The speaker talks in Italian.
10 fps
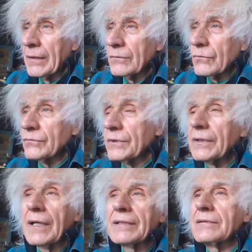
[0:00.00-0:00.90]
Tutto il
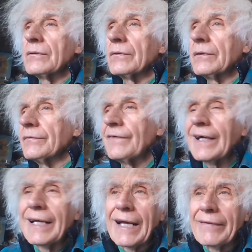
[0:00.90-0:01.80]
resto
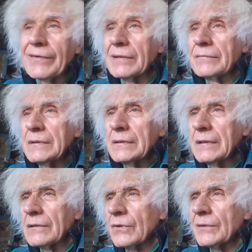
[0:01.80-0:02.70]
vagava.
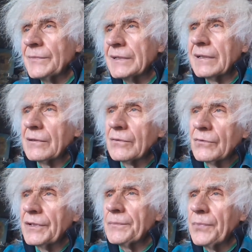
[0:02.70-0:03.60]
Naturalmente in
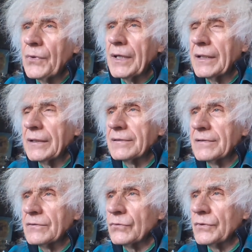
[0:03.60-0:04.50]
contemporanea
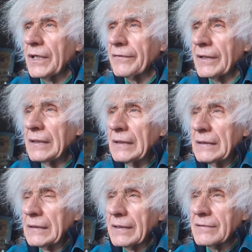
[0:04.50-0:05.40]
si studiava,
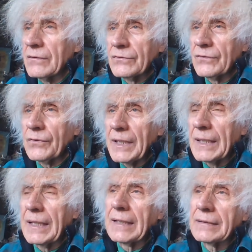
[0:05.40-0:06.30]
che so, storia
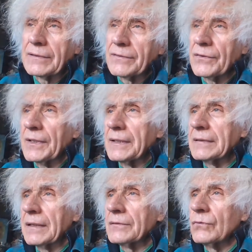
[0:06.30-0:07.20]
dell'arte, storia della
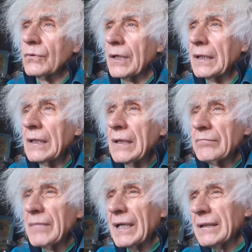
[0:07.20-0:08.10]
letteratura,
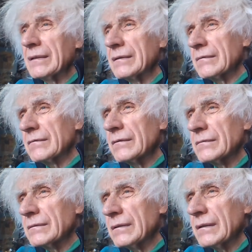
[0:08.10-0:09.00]
ma eh,
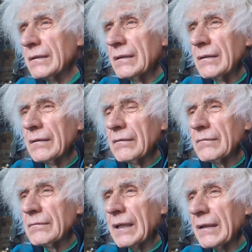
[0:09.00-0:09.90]
con
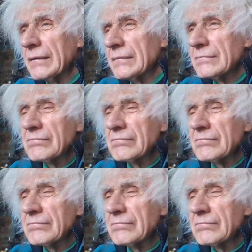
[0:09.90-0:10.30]
una